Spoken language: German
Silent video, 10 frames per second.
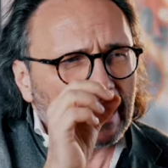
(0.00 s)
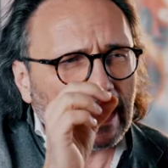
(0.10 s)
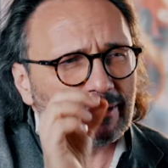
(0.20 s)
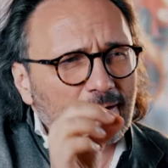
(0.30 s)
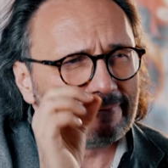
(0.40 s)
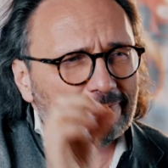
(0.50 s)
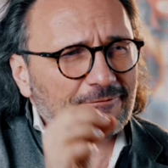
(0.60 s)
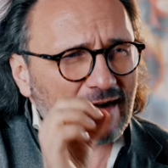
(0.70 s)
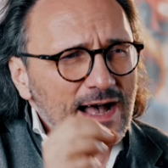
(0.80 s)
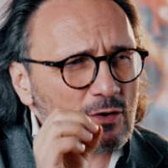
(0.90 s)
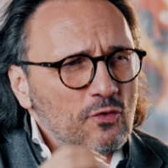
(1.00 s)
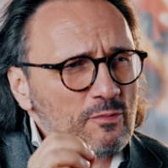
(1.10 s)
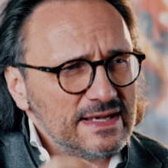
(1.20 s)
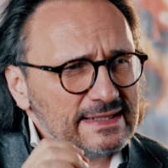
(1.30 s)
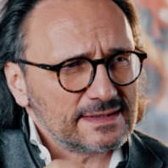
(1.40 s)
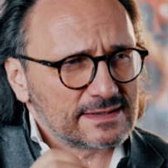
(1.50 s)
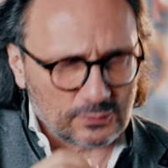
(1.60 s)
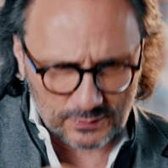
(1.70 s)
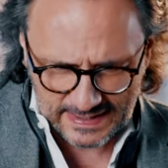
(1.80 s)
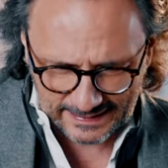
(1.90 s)
Aber warum ist es
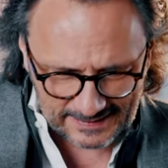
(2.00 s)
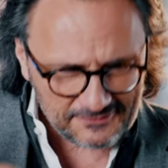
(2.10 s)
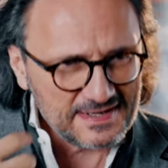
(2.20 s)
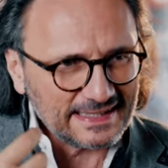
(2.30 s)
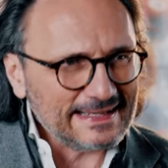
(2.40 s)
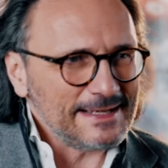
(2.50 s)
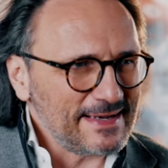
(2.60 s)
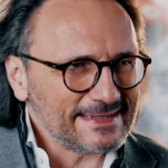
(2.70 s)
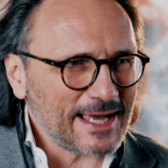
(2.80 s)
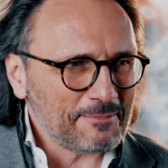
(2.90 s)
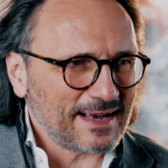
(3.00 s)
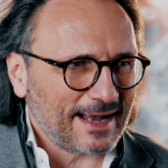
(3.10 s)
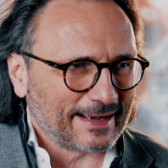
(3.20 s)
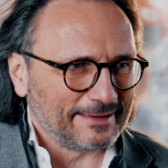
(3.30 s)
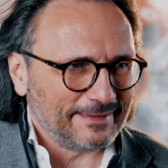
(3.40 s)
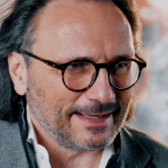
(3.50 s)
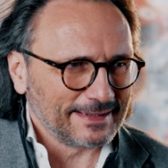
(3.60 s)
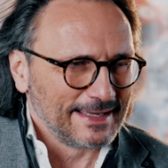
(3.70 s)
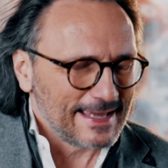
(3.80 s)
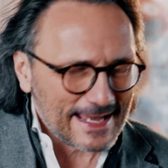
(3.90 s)
so, dass wir regelmäßig abgehangen werden?
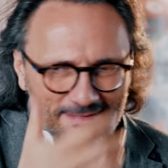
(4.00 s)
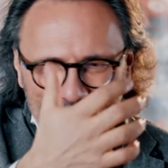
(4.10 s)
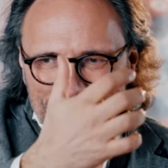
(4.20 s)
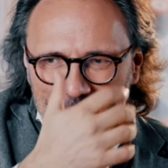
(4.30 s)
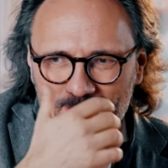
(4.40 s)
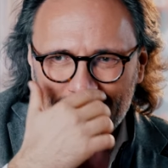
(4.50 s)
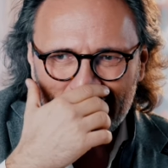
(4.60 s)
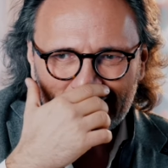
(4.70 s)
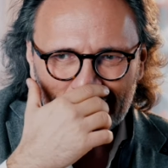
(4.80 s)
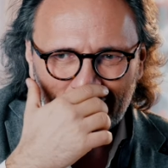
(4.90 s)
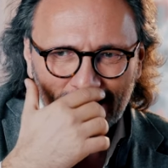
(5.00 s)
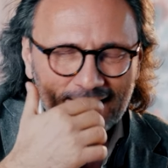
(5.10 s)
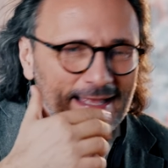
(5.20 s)
Ich meine, überlegt ihr mal,